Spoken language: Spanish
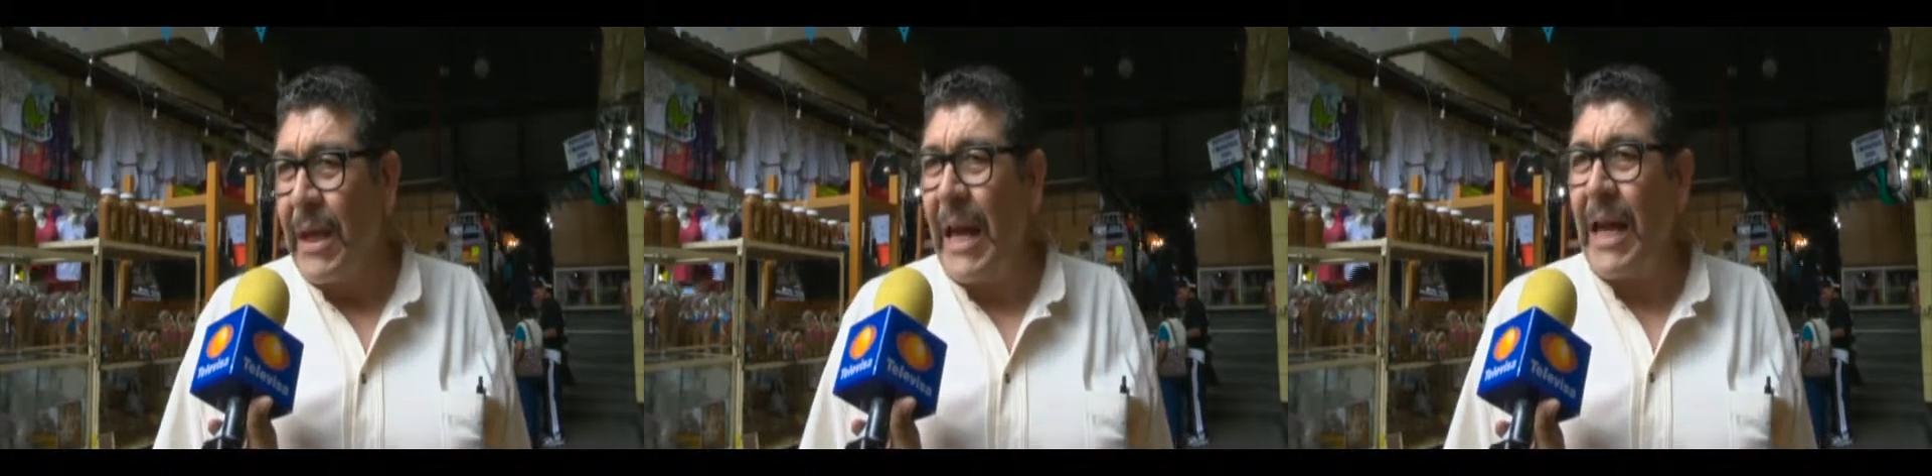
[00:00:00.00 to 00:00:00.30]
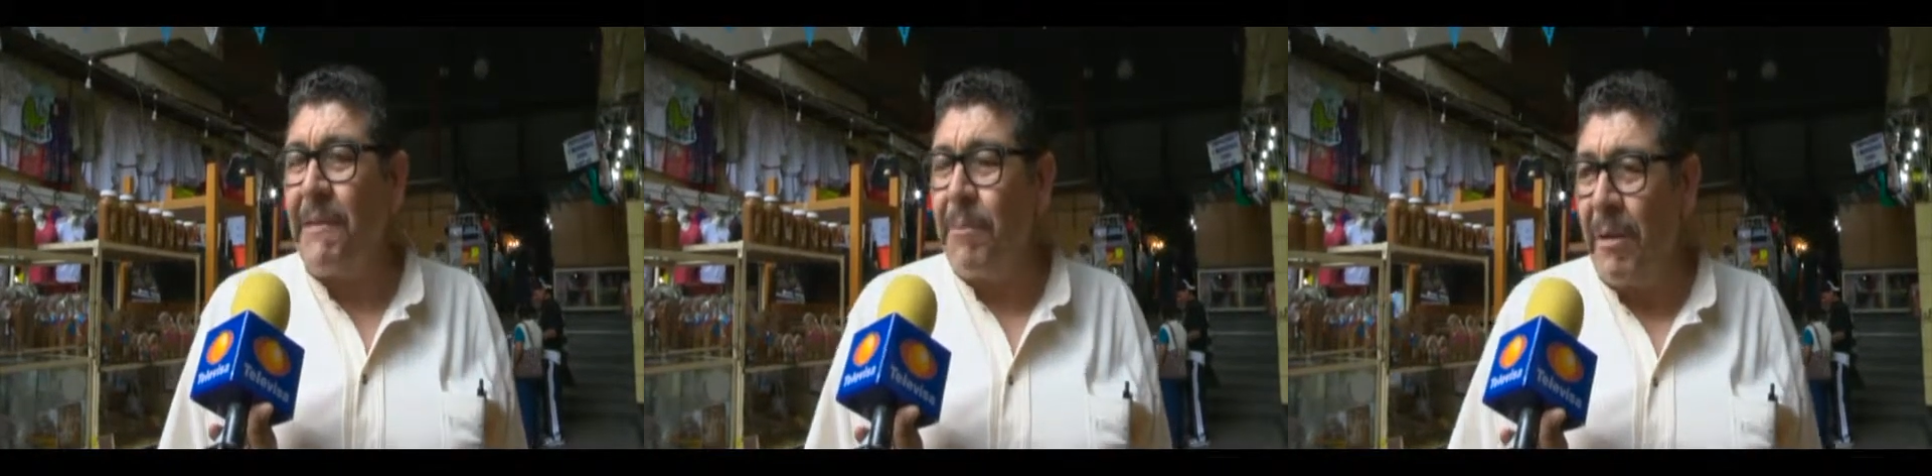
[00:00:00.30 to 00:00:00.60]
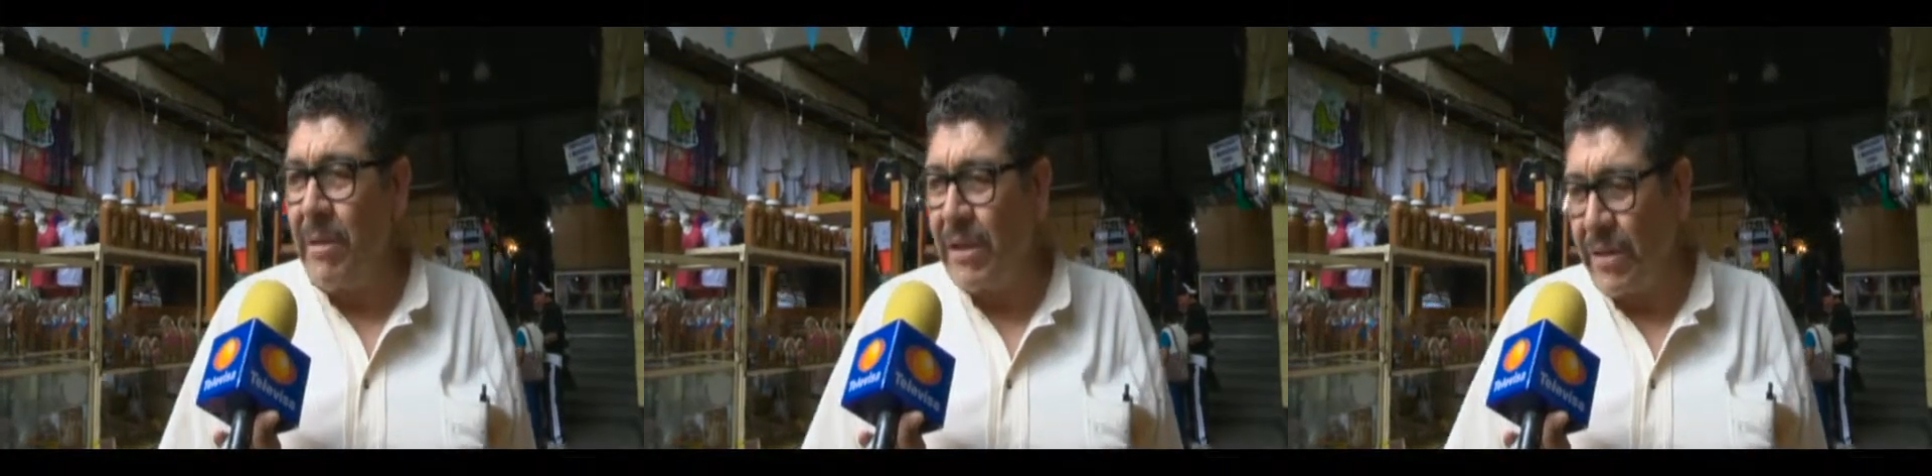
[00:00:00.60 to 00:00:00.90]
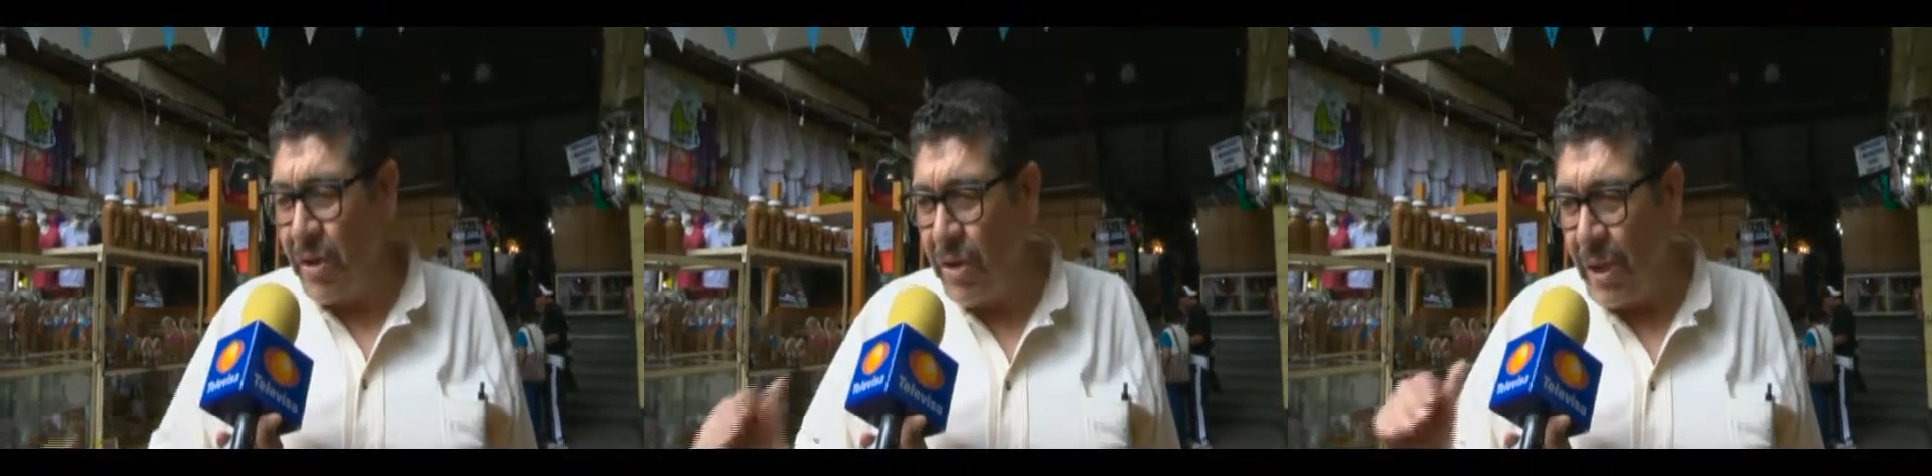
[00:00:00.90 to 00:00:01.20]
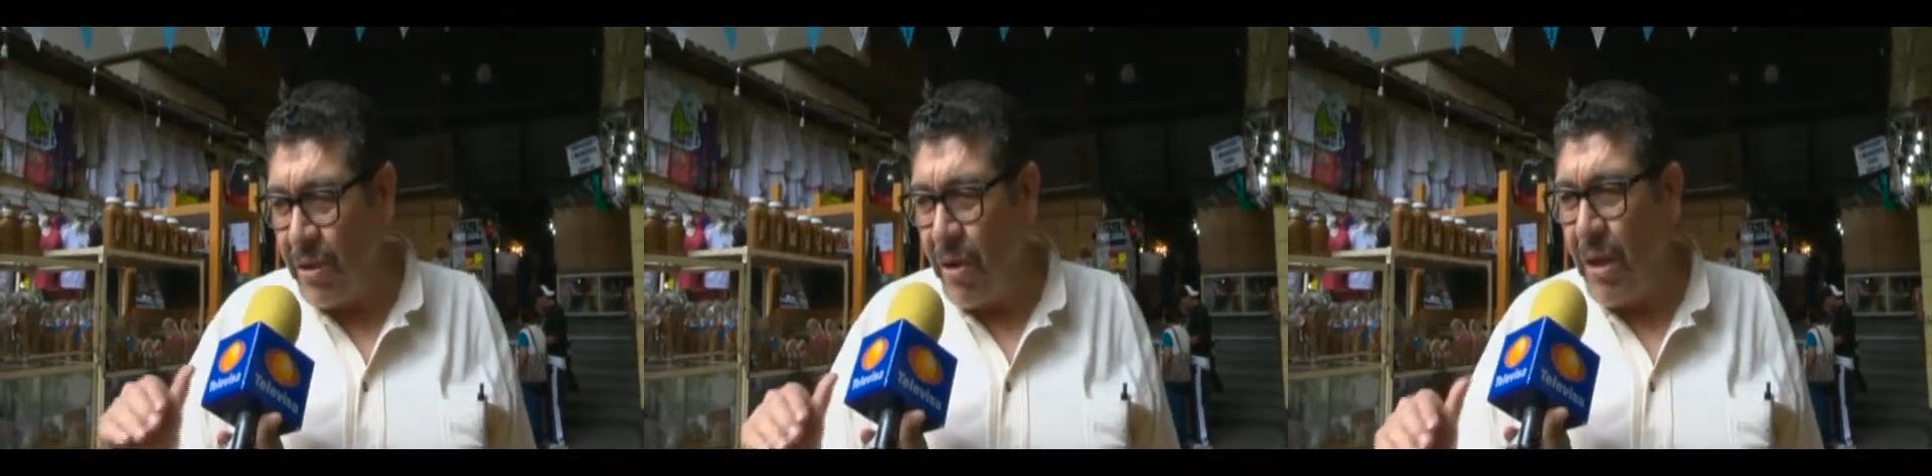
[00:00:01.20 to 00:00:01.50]
la impermeabilización
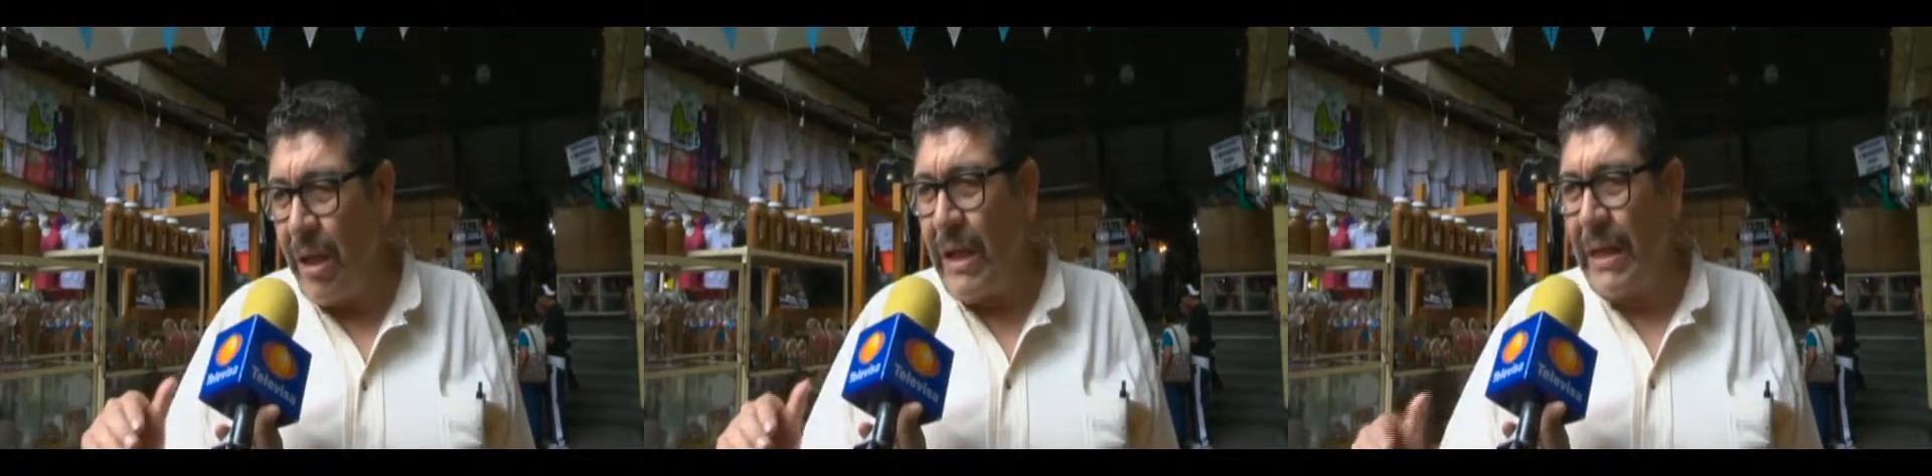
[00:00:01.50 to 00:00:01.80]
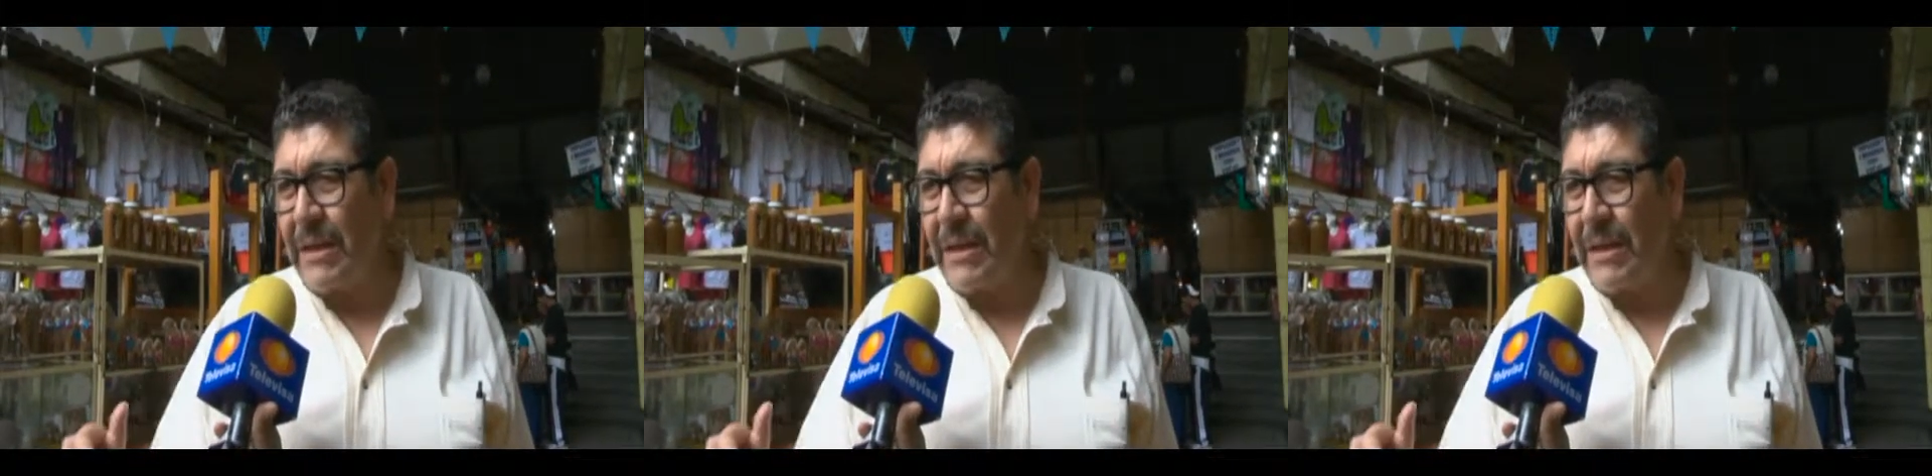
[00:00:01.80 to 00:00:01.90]
de todos